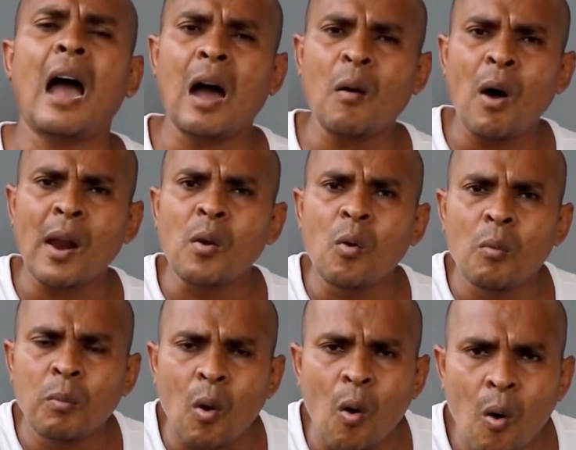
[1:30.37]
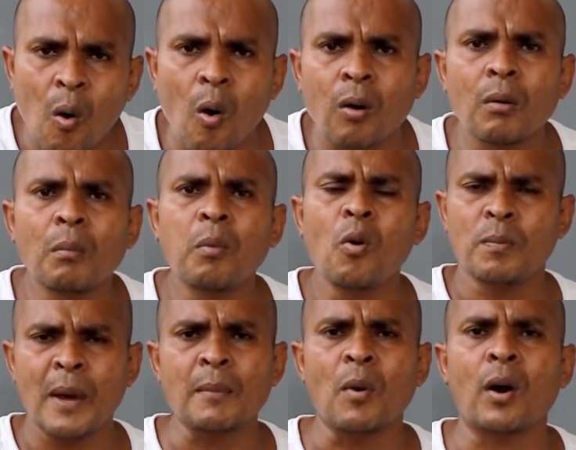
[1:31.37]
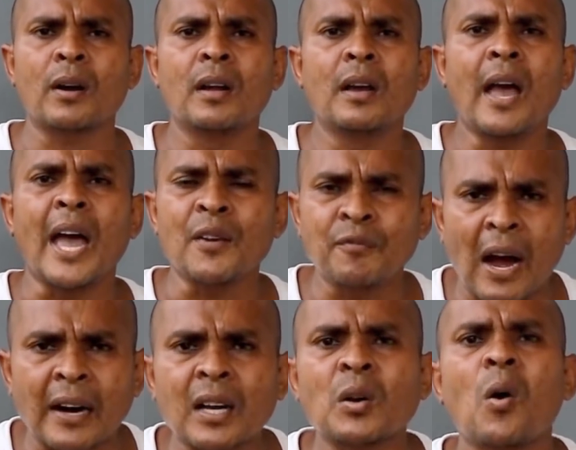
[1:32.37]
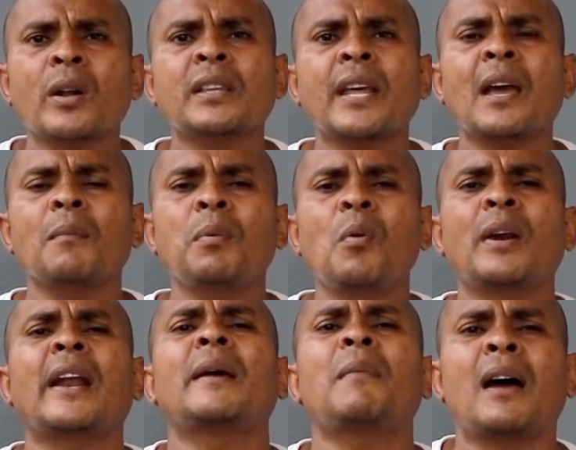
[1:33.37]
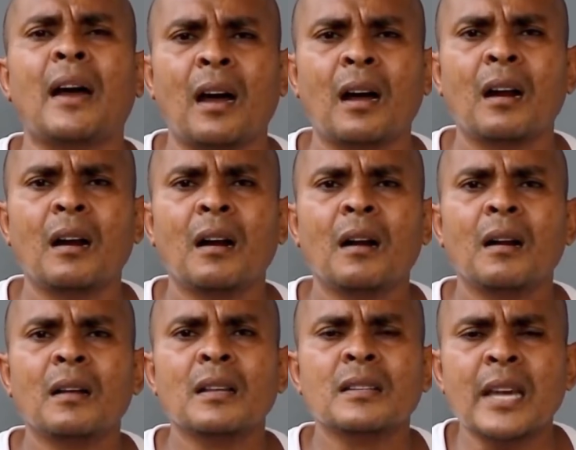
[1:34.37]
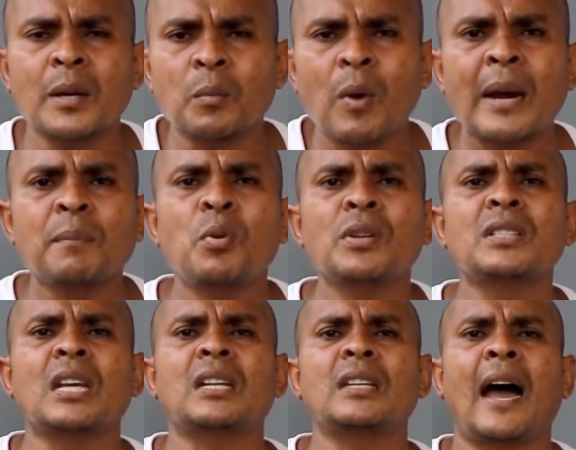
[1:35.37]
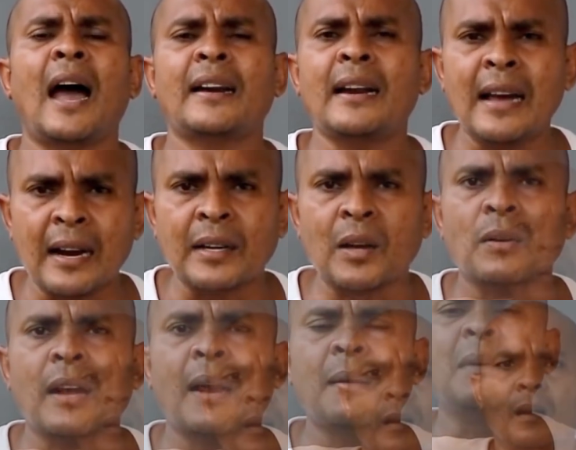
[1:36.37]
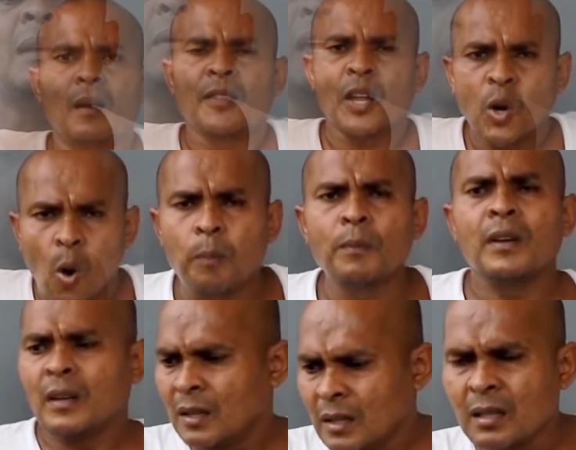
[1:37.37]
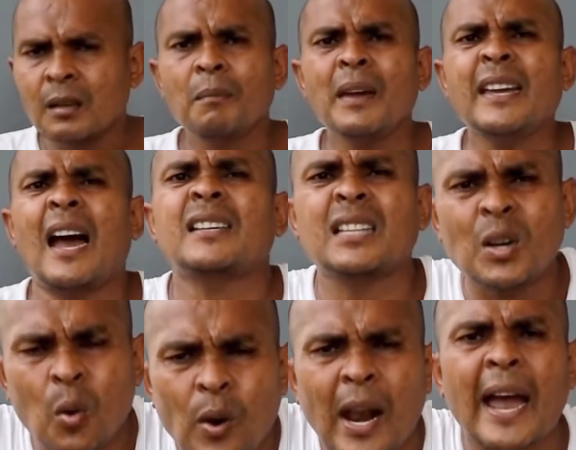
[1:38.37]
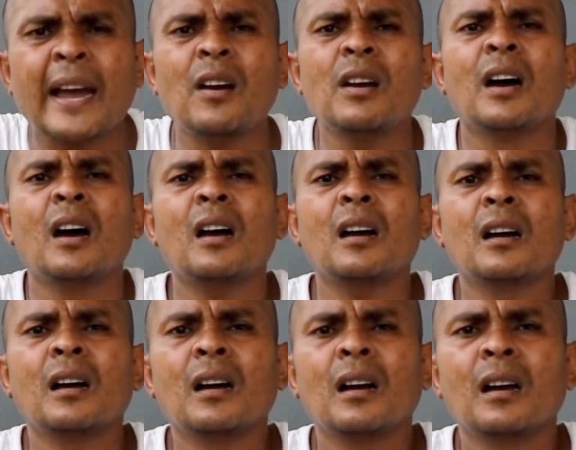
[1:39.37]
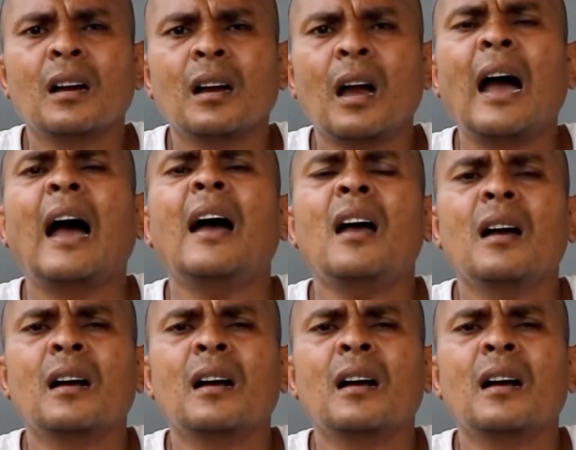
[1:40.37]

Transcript: หาว่าลุงโกหกพูดไม่หมด ไอ้ฝั่งหนึ่งโกนเต็กพูดอะไรบ้างอะเจ็ดวันพูดเจ็ดอย่างในเรื่องเดียวกัน มี สรุป ไม่อยากเจอคนร้าย กันเลยเหรอ ฮะ